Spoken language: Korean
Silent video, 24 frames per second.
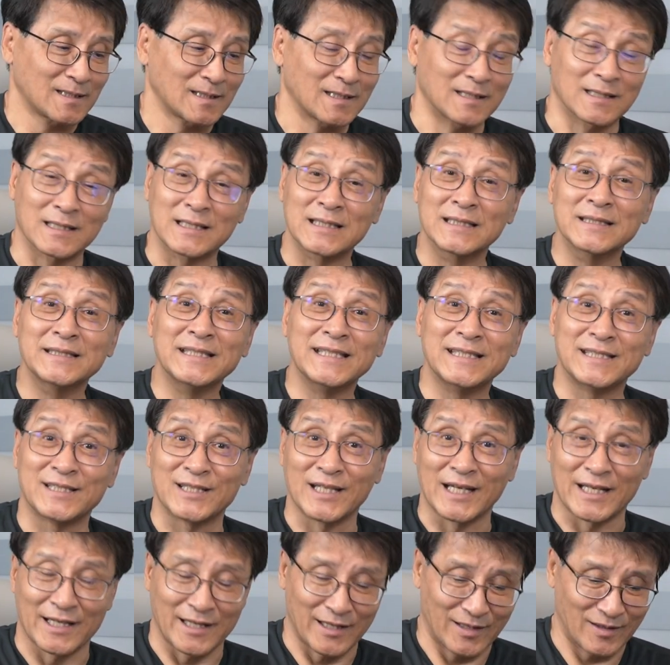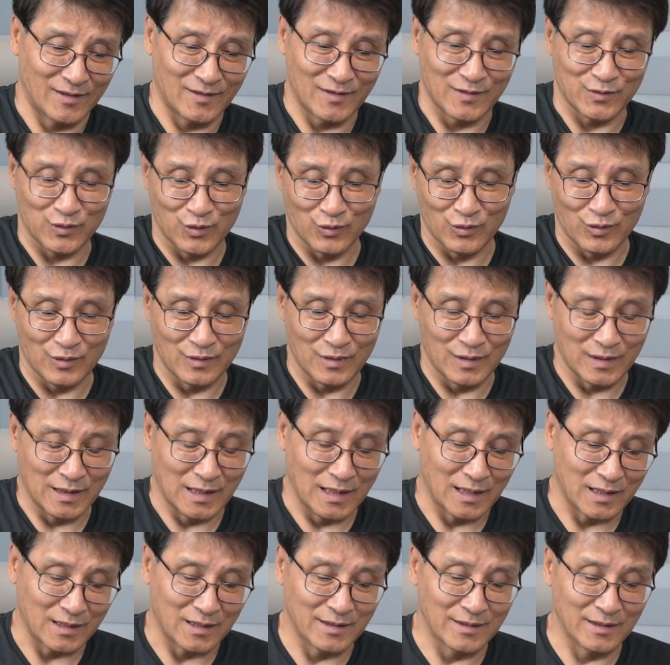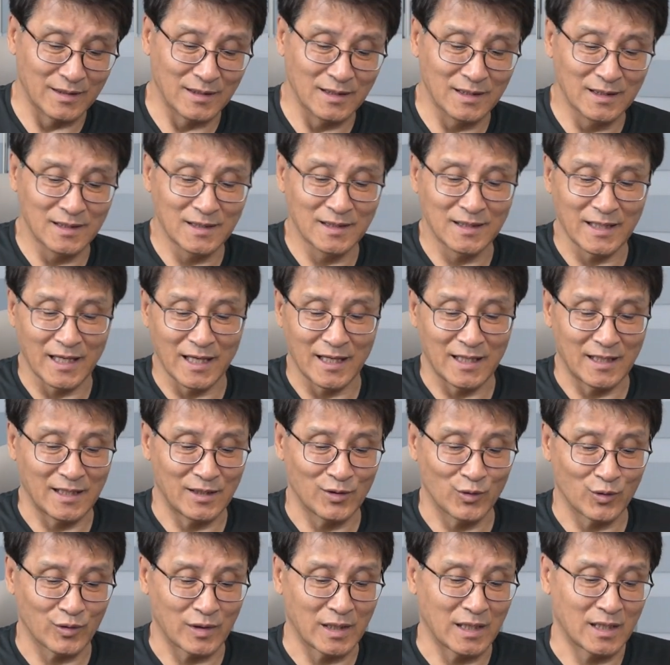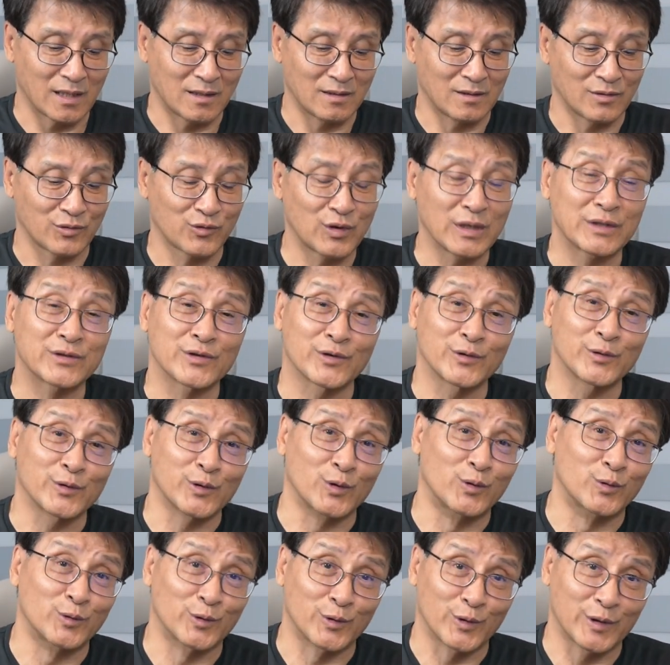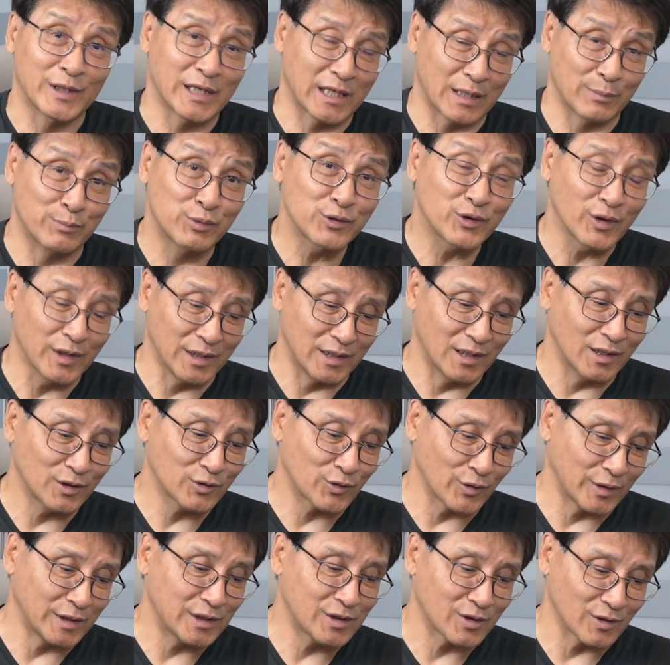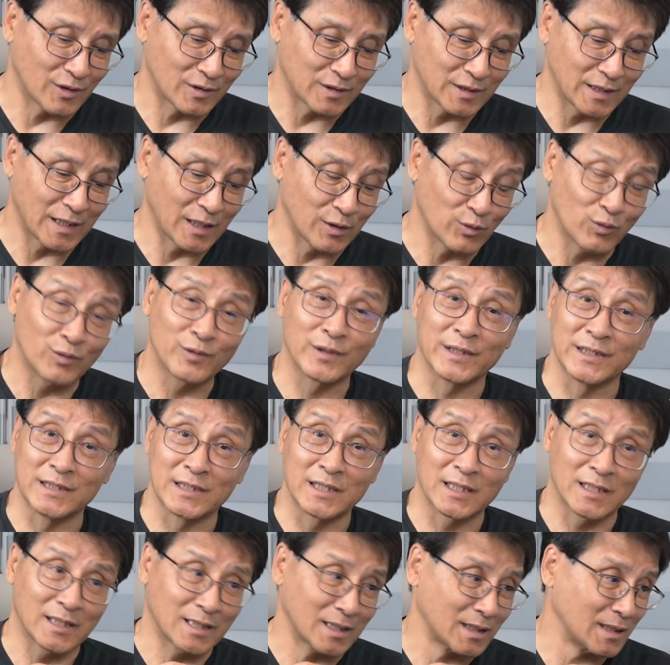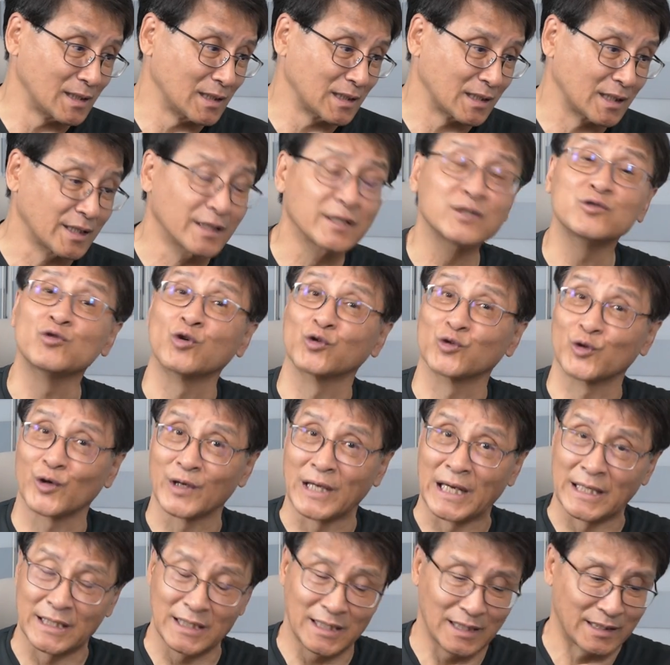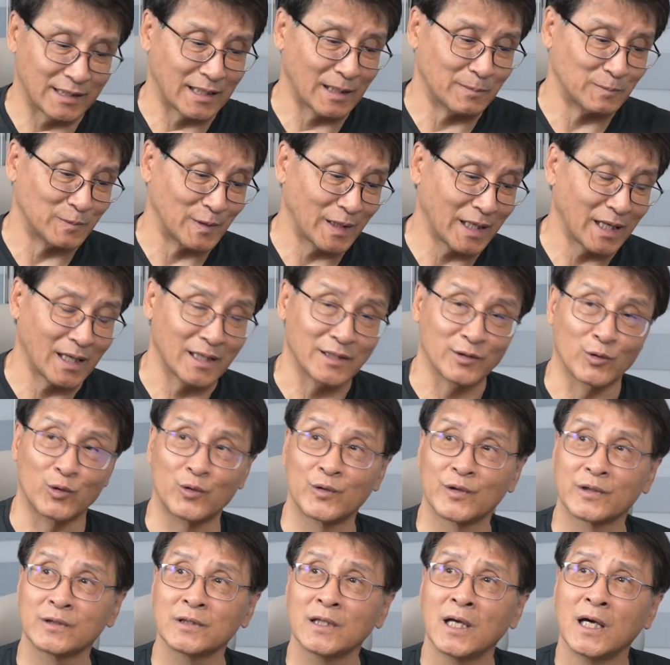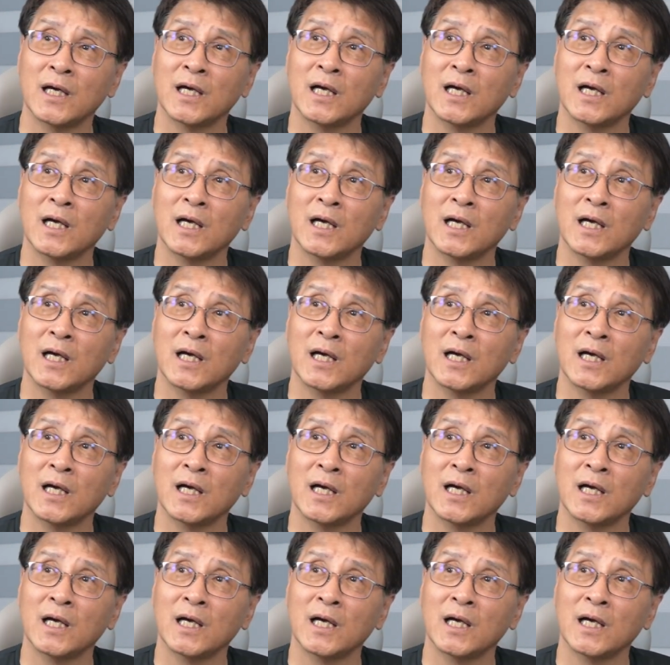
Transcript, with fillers: 그 끈이 있잖아요. 두, 예, 그런 게 여기에 그퀵드로용으로 이렇게 붙어 있는 것도 있죠. 근데 요거는 이제 그런 용도는 아니기 때문에 요거는